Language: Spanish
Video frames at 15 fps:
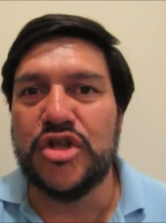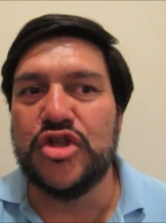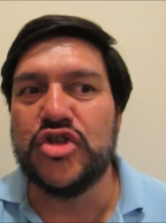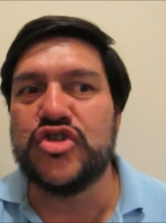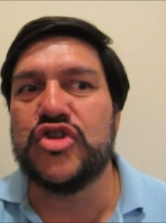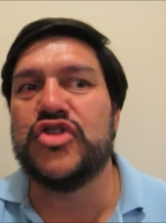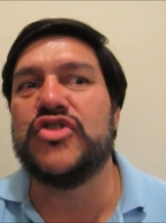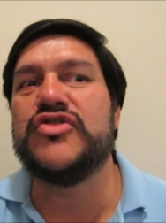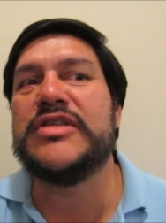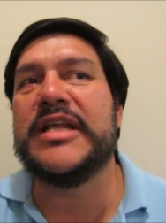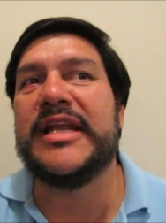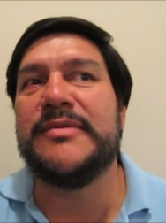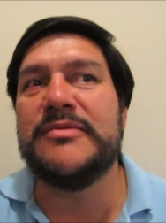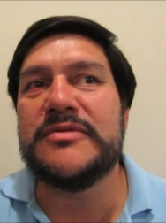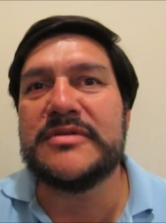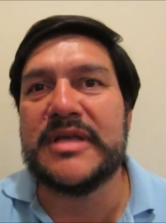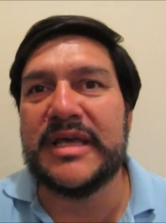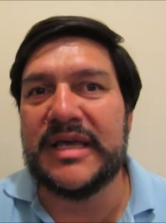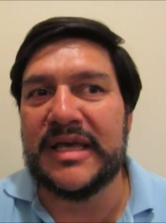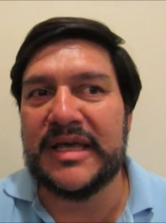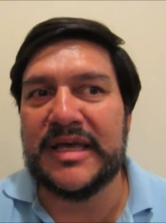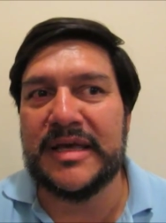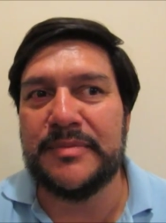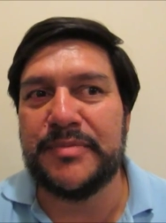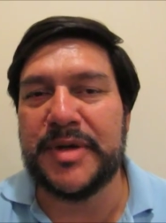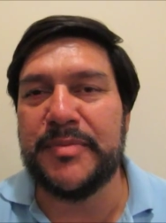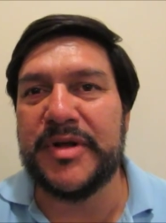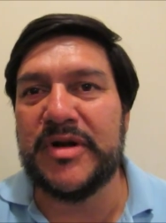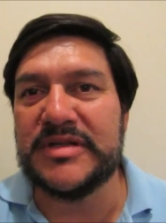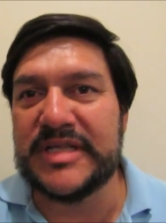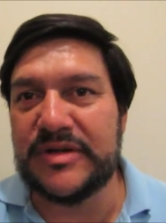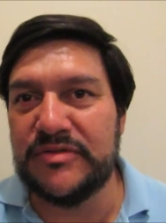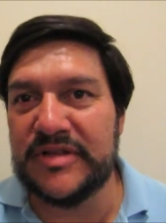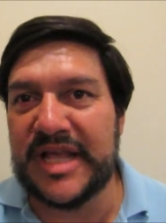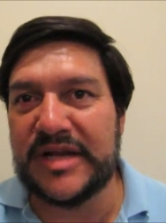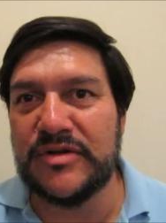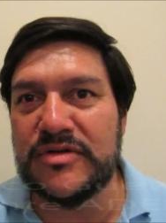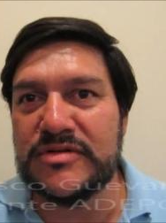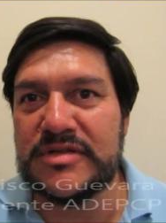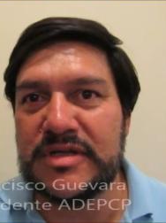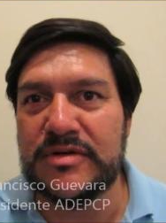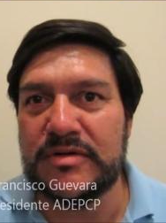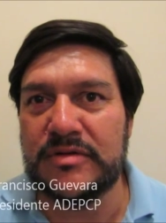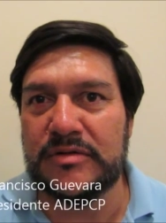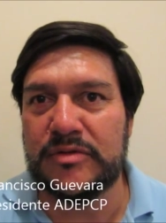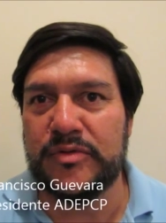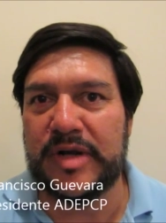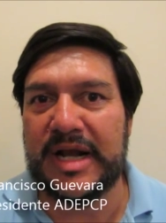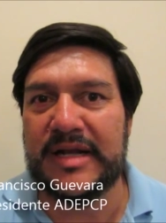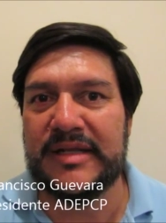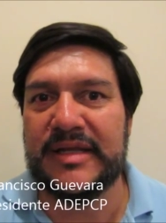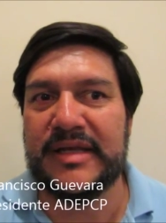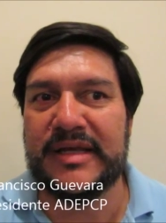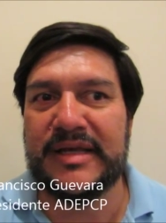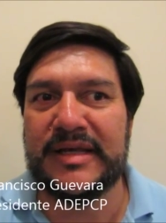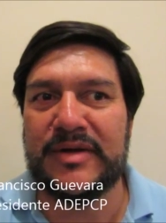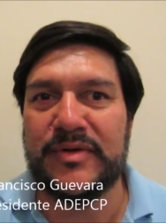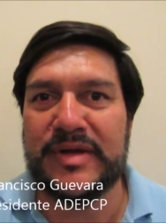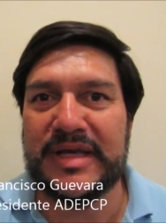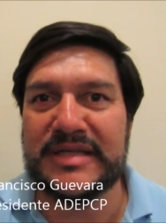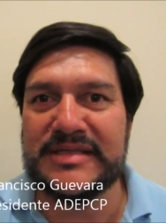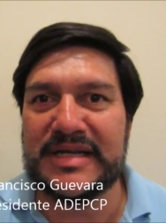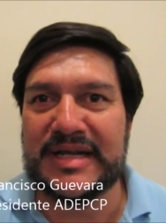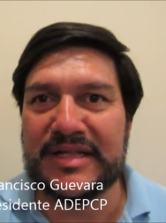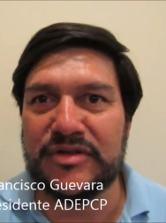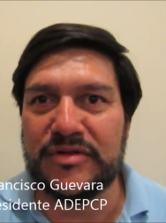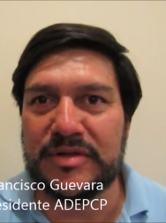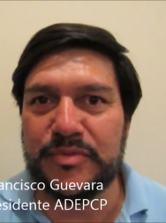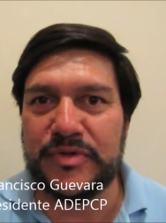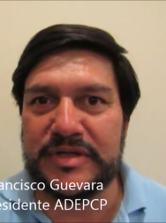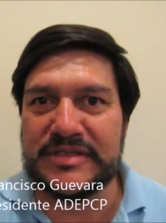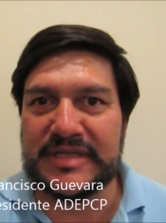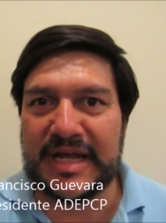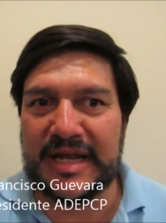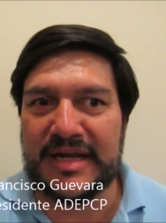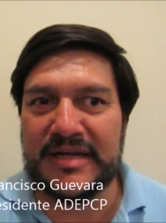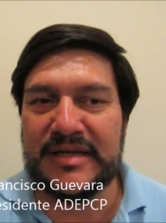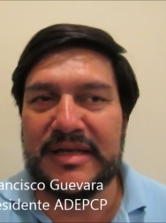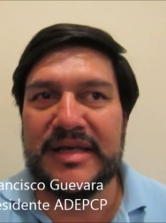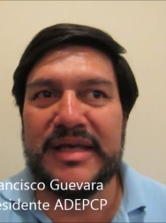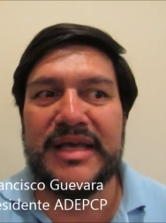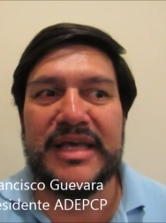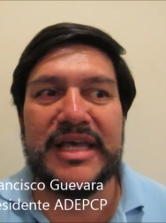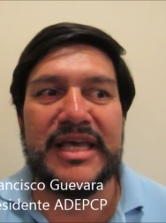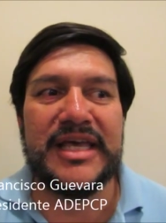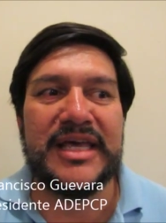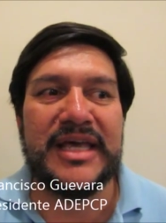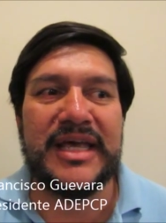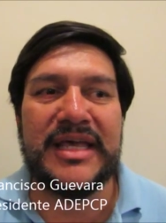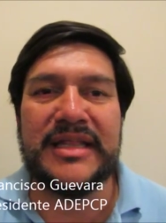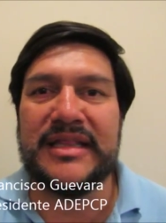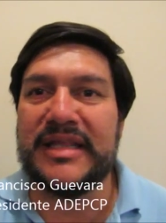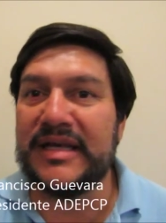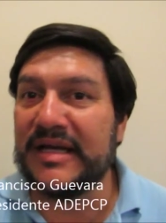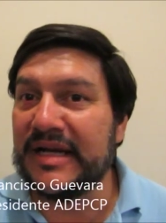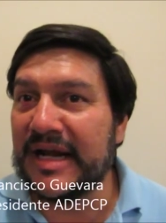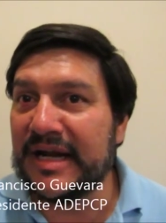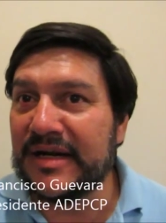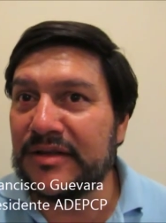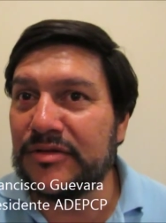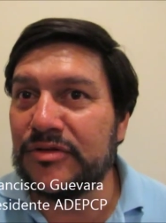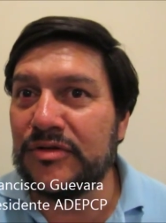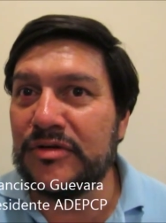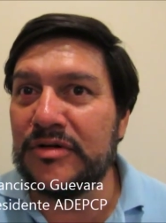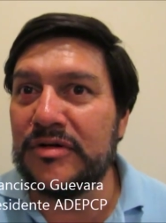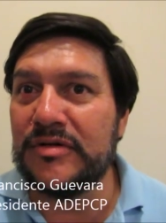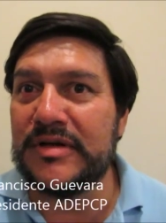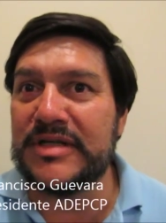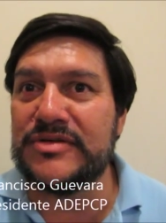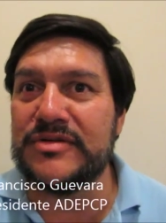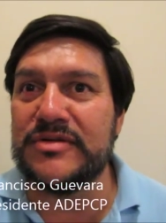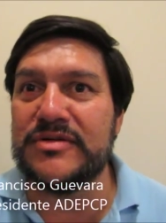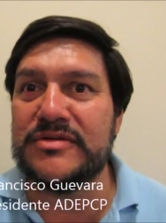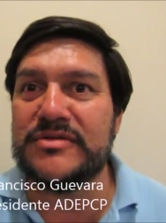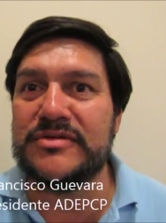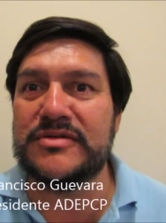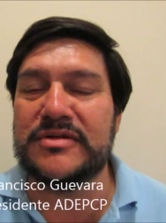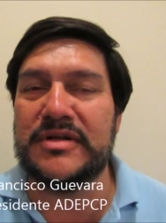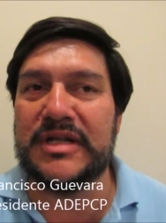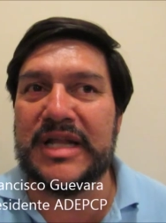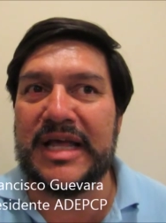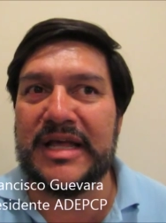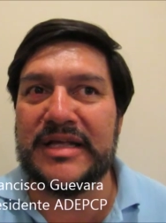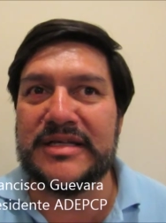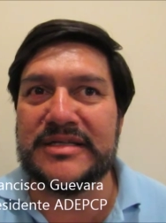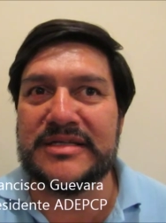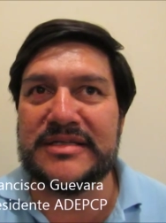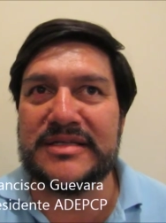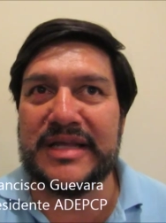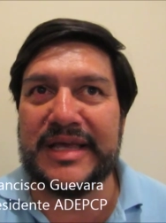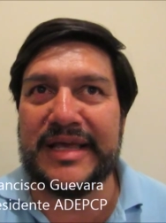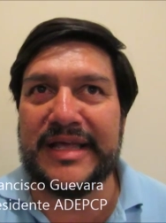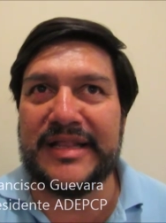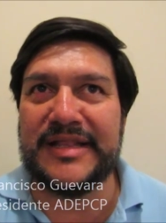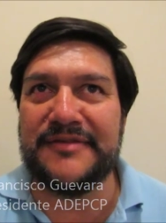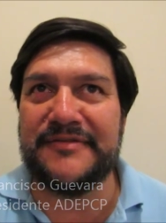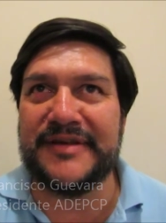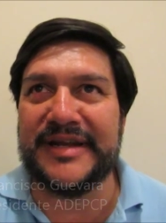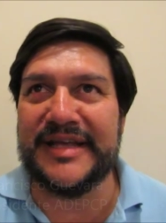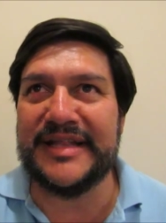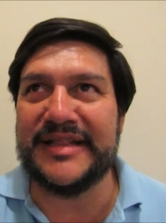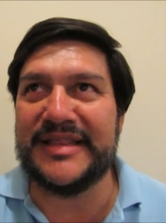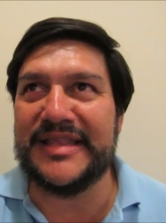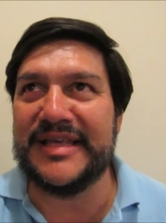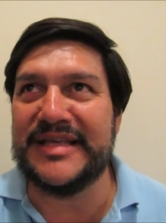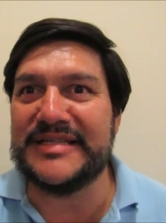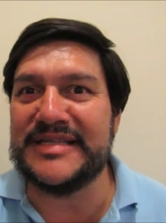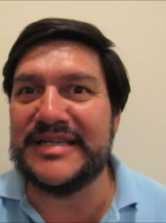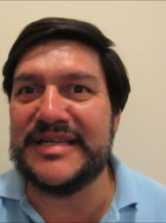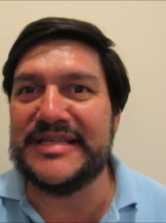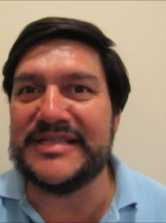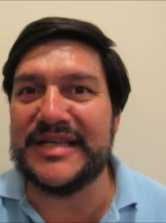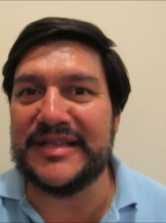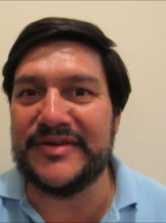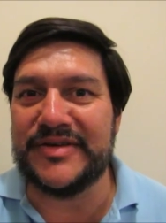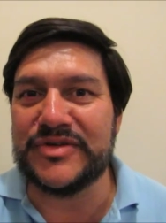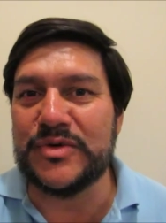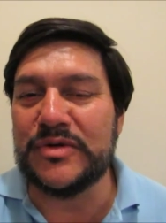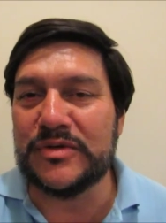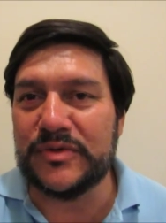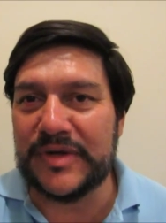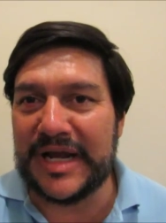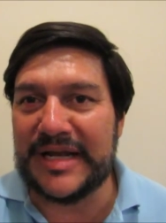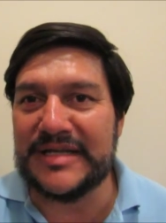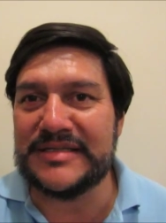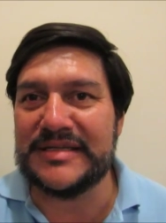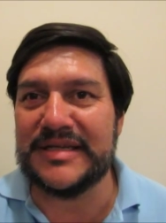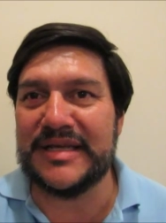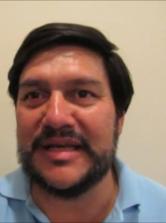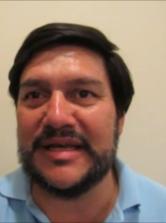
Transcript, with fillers: nosotros tenemos que primero hacer un diagnóstico cultural de lo que es el cantón de Puriscal, eh, integrar todo lo que son las eh, diferentes iniciativas culturales